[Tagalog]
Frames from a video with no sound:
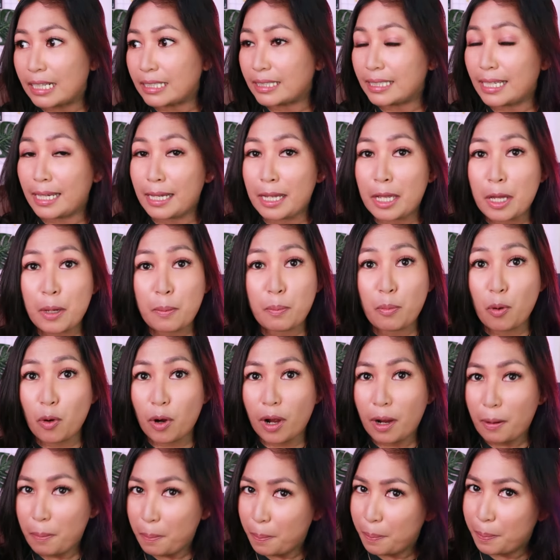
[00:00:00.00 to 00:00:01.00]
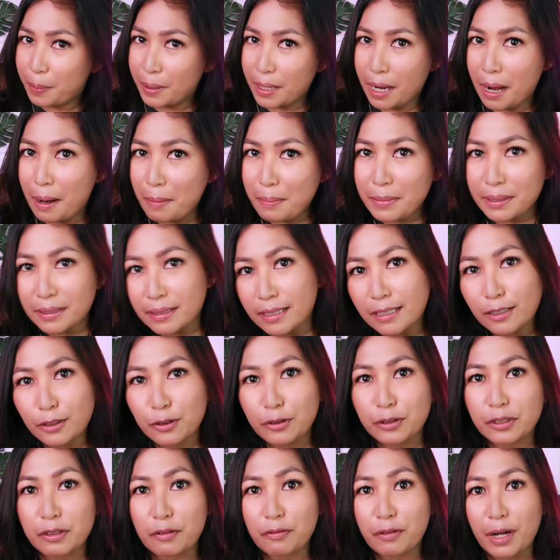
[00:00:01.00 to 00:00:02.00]
kasi mukhang promising
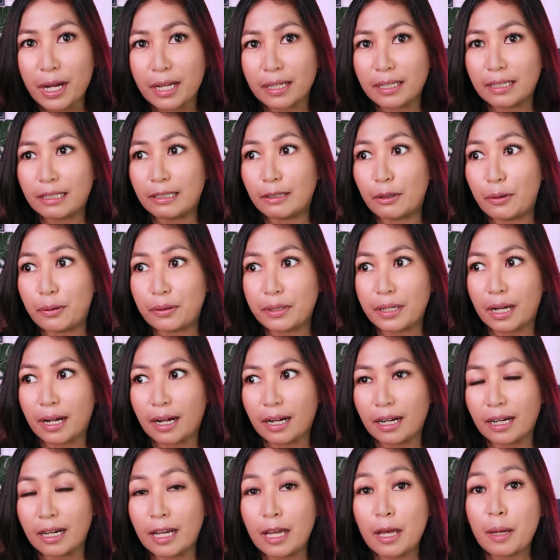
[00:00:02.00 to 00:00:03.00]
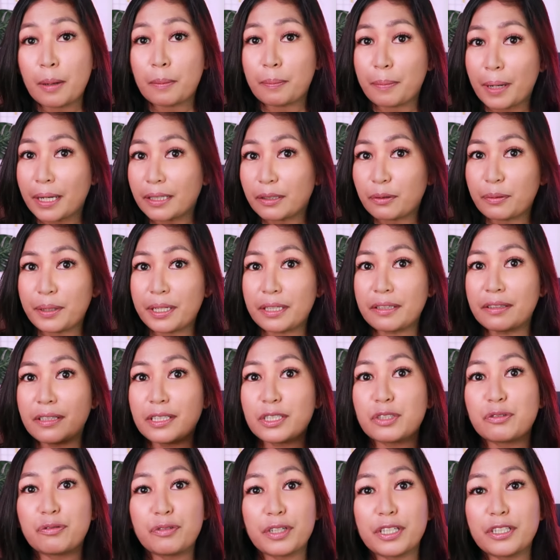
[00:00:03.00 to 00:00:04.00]
to si Valley Loan ha. By the way,
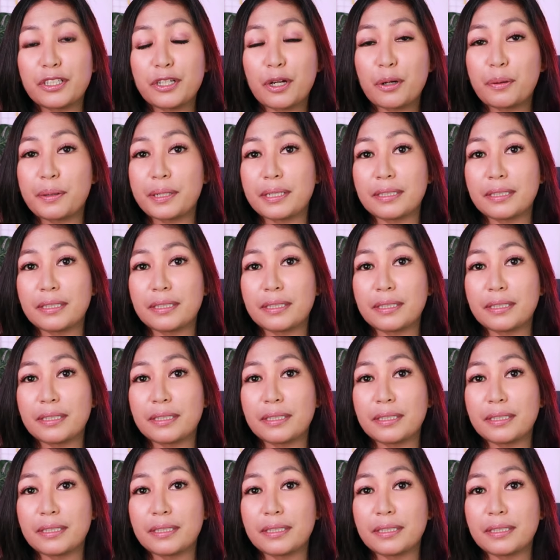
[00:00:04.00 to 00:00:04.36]
this video